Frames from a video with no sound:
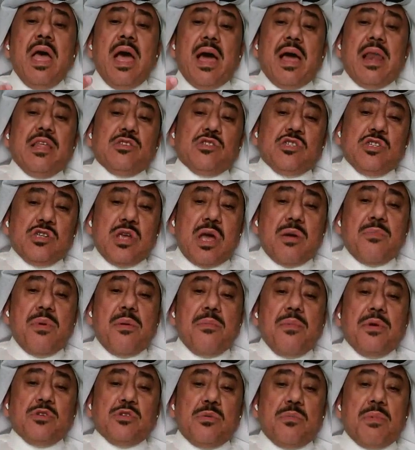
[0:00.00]
على انسجامه
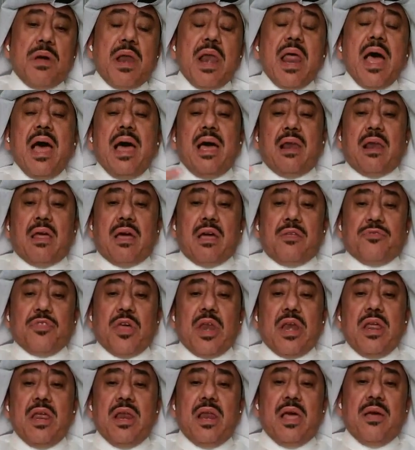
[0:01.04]
مع زملائه على الخطه
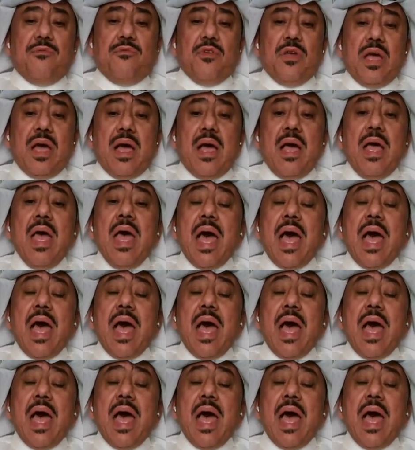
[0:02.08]
اللي يلعب فيها